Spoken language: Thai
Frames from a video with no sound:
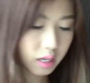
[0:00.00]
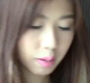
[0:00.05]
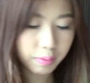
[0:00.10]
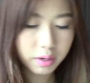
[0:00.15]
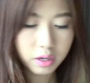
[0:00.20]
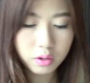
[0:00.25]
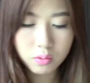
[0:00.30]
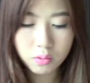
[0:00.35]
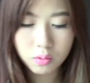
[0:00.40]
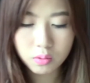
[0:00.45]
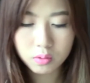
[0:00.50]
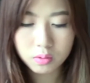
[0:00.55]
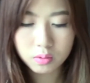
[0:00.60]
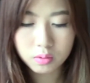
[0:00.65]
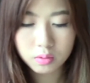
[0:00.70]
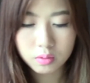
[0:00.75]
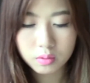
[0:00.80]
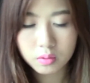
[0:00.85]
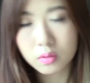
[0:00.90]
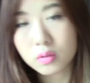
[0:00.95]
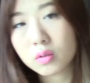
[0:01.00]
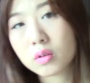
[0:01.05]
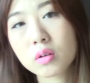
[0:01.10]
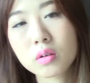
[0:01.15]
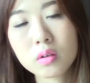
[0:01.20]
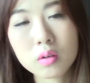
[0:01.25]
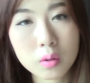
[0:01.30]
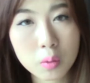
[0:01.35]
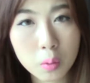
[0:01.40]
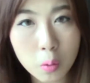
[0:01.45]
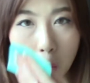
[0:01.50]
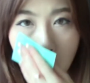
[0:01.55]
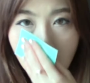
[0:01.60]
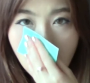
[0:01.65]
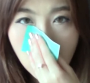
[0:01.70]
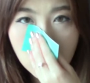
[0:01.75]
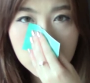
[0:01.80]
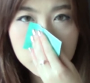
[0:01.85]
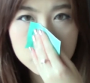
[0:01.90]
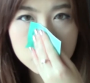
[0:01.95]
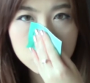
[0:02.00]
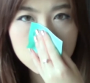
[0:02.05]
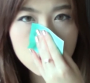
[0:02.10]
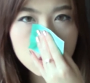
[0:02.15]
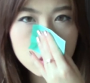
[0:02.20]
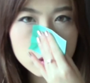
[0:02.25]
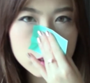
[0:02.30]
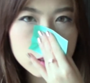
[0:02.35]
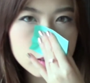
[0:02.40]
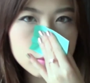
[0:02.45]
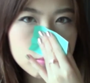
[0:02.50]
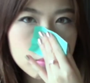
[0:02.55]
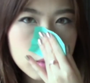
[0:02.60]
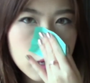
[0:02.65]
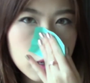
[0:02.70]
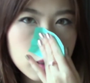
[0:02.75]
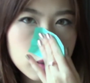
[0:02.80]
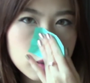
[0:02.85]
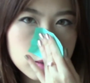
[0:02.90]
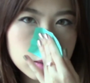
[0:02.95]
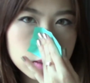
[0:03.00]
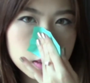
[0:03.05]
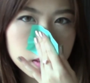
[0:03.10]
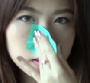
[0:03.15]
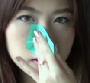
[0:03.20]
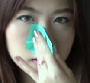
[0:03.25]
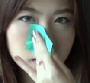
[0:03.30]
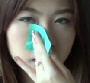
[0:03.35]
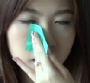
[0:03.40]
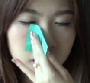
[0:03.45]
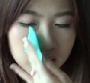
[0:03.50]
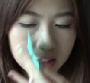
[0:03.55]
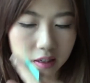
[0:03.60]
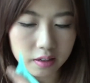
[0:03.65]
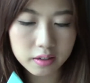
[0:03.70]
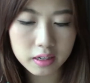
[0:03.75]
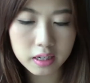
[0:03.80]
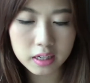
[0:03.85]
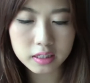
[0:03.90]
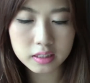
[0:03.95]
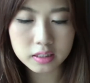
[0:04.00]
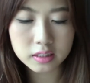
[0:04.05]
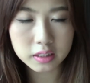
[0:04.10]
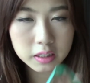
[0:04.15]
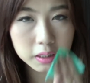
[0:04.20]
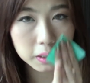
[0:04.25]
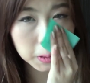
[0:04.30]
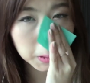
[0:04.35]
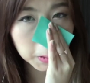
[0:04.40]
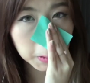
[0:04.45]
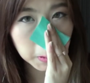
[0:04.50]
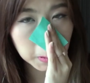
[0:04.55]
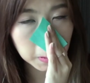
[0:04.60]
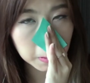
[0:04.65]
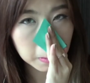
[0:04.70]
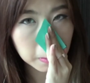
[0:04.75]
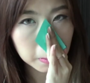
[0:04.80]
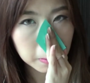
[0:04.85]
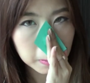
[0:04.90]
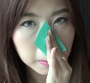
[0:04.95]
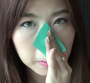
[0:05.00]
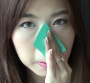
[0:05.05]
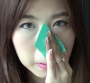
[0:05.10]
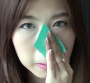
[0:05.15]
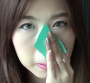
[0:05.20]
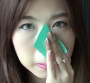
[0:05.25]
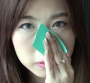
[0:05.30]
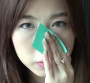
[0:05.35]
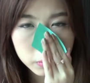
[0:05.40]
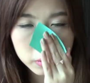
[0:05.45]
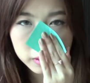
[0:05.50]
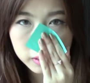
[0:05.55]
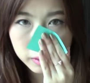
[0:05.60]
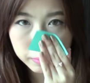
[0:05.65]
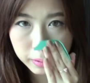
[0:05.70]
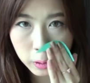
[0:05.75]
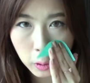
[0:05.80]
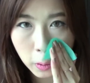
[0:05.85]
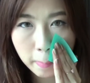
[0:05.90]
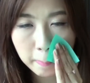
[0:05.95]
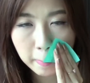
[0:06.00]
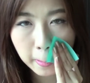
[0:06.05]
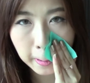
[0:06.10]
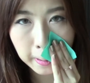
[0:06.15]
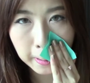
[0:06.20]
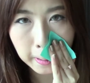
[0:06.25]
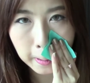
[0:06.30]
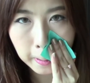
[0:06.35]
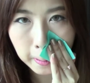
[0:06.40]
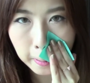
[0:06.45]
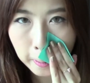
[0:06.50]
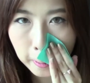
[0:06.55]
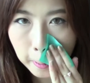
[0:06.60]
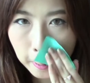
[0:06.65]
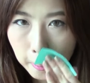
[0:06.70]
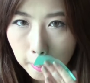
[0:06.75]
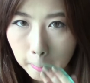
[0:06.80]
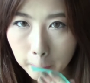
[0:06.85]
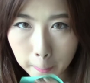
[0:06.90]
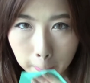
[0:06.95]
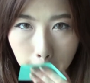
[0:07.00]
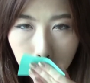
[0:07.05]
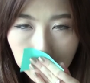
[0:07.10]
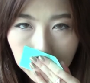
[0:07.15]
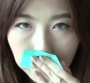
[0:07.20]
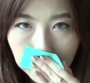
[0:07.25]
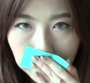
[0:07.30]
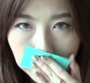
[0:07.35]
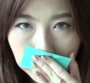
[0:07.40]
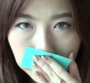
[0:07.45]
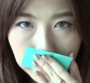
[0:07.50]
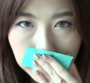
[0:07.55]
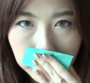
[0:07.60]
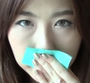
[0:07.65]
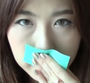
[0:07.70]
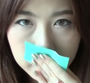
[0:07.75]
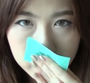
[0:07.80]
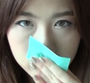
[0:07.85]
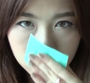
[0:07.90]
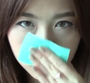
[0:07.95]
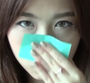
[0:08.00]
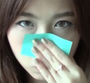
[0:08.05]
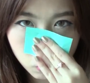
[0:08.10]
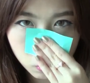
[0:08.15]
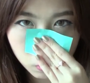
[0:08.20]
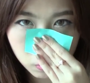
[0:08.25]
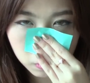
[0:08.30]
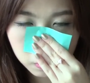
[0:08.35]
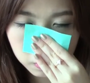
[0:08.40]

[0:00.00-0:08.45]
ซับให้ดูว่าจมูกฉันมันจริงอะไรจริง ส่วนอื่นไม่ค่อยมันนะคะ มันแต่จมูก